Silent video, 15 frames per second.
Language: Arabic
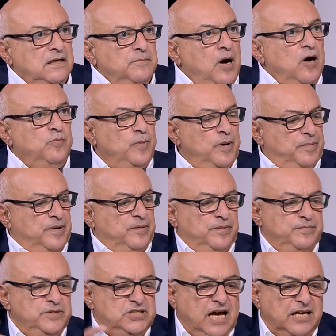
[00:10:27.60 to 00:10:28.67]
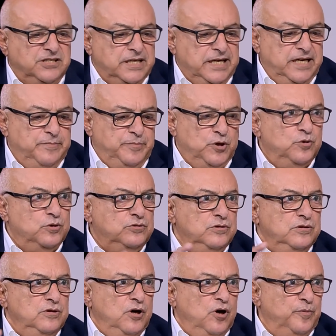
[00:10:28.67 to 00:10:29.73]
هم مستاجرين بيوت
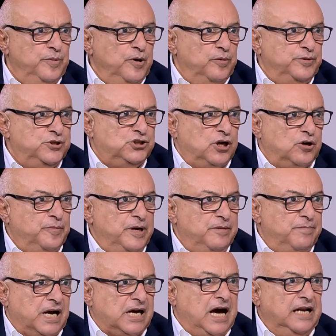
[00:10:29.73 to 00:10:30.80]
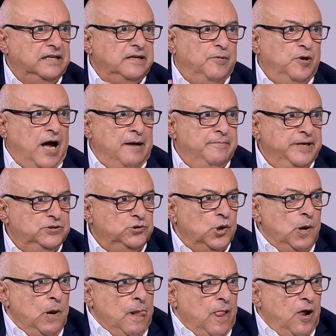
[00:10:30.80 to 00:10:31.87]
وبيشتروا من بقاله ابو العبد
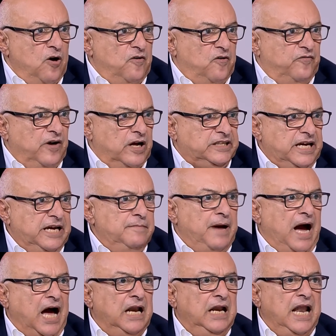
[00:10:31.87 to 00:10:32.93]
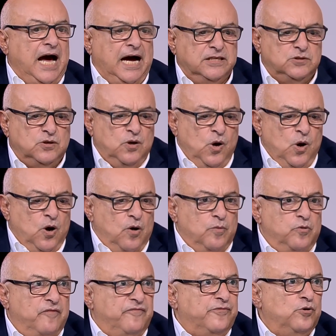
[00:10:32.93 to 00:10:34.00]
فاتحين محلات فاتحين محلات
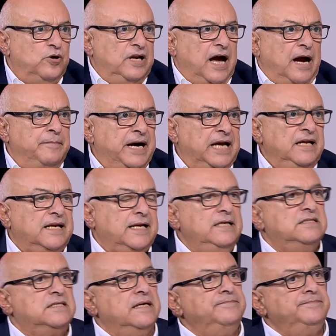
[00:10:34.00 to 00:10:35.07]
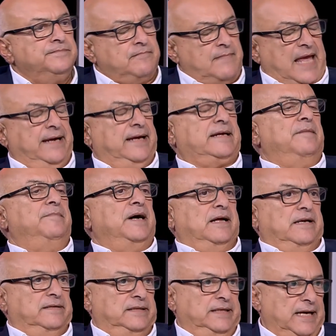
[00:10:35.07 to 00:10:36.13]
وبوفروا لنا عماله رخيصه إيه، كمان
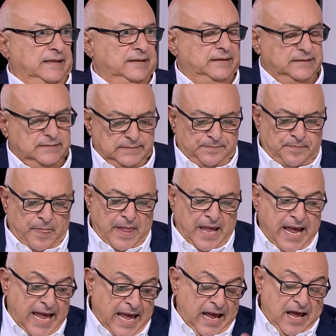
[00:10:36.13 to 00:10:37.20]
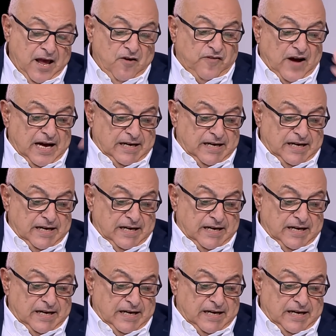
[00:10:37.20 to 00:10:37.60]
يعني ف